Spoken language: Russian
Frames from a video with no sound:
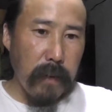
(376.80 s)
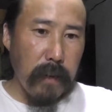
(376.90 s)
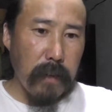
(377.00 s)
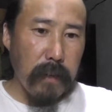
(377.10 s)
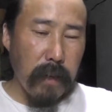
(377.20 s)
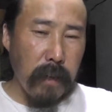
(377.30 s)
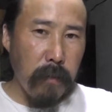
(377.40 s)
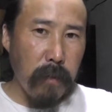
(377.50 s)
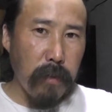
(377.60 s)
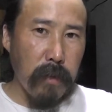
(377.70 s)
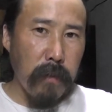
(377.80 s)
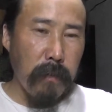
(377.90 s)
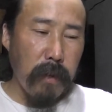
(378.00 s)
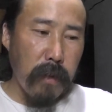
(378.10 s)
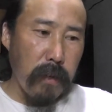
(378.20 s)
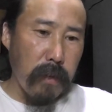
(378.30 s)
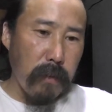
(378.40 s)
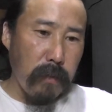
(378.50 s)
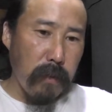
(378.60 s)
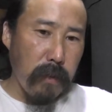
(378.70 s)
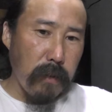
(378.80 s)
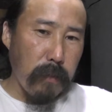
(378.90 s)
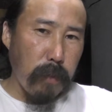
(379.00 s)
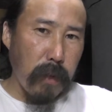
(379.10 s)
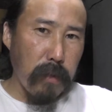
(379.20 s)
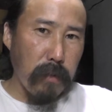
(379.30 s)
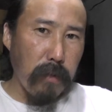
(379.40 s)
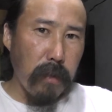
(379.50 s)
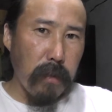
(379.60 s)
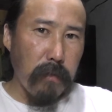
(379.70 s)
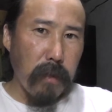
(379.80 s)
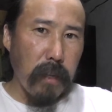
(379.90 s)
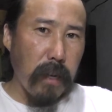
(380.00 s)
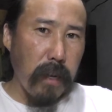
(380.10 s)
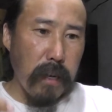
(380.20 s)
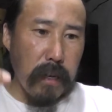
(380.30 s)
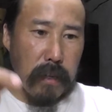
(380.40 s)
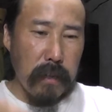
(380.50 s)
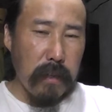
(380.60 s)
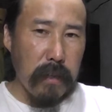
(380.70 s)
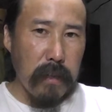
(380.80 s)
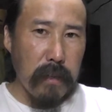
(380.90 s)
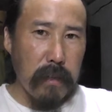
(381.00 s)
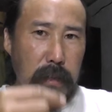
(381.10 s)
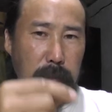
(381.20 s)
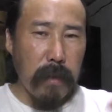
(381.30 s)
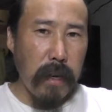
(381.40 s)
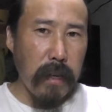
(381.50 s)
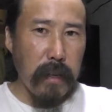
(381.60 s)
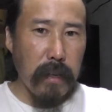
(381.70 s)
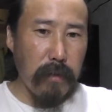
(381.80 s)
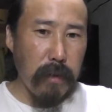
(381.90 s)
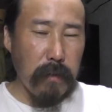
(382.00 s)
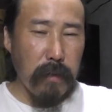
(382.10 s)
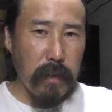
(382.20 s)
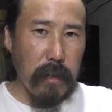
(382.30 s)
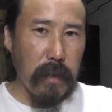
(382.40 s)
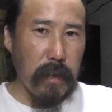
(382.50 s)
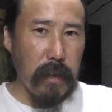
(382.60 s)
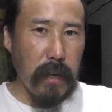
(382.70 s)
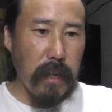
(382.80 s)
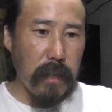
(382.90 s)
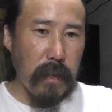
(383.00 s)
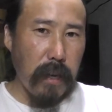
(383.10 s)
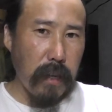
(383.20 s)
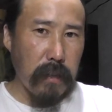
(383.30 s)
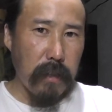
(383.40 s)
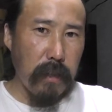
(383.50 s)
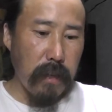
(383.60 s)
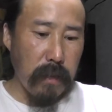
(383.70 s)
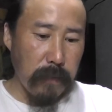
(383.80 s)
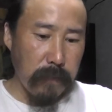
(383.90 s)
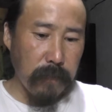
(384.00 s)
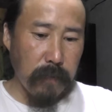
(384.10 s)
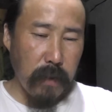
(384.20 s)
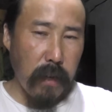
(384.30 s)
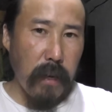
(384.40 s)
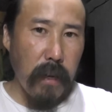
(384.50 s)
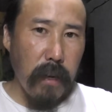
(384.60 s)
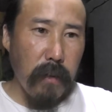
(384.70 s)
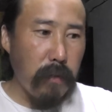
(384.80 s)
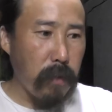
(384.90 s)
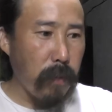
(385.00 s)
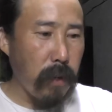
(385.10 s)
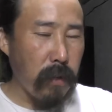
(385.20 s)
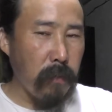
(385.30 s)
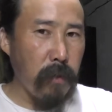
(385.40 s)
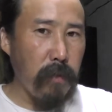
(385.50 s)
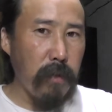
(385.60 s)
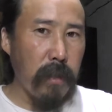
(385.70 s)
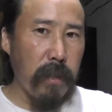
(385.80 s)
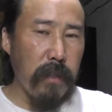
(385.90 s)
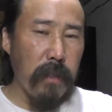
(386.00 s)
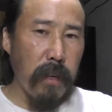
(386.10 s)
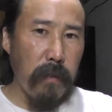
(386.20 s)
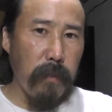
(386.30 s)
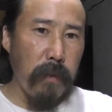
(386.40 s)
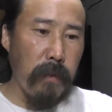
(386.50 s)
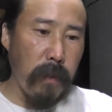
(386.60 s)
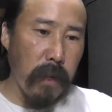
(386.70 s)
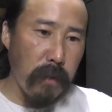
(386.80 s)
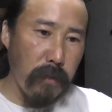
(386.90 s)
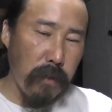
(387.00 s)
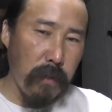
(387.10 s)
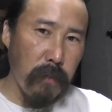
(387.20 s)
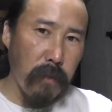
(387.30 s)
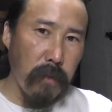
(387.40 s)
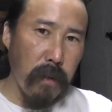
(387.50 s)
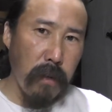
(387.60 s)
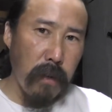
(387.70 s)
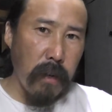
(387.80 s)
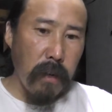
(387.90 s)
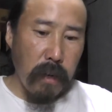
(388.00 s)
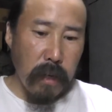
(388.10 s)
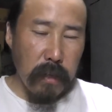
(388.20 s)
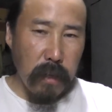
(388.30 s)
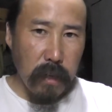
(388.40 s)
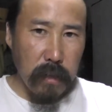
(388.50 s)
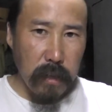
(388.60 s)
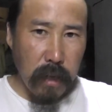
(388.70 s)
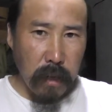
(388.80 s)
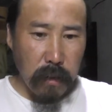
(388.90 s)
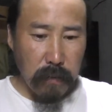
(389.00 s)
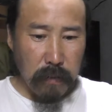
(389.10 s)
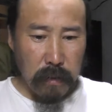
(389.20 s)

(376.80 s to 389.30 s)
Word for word: И таким образом э, происходит вот такая цепная какая-то реакция, да? Вот поэтому люди начинают принимать очень много антиоксидантов.